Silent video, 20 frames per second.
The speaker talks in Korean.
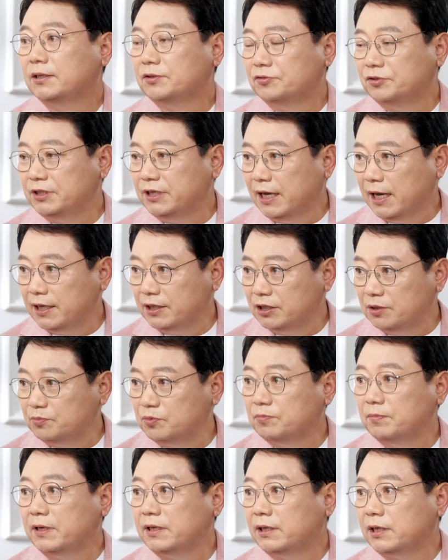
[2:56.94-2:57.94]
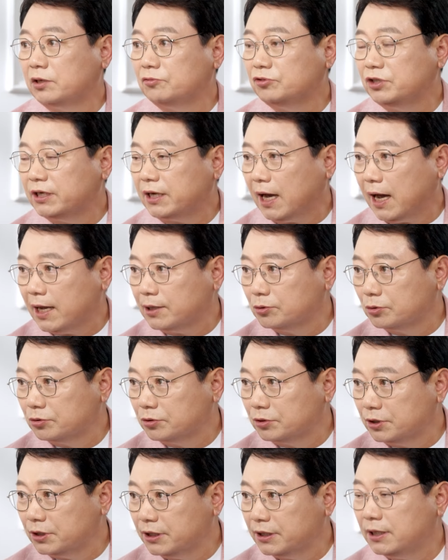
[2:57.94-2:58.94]
우리 애들뿐만 아니라 우리
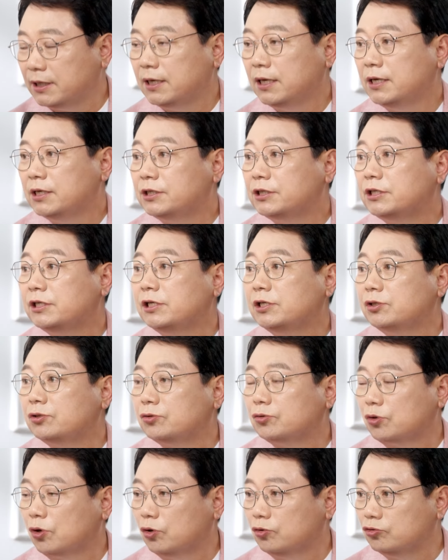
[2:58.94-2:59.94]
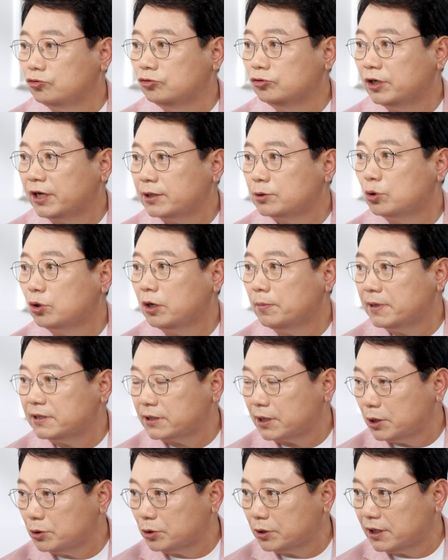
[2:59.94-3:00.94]
가족들이 실수로 누군가에게
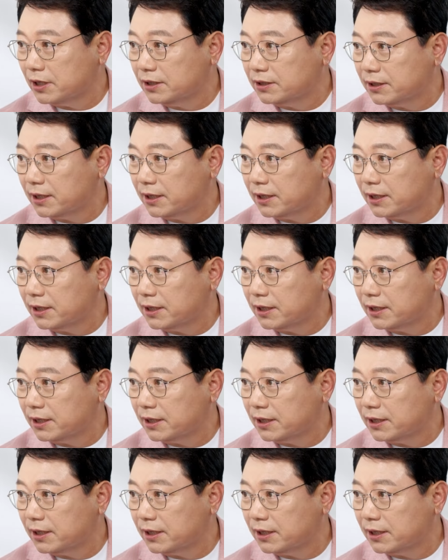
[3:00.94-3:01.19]
손해배상해줘야 될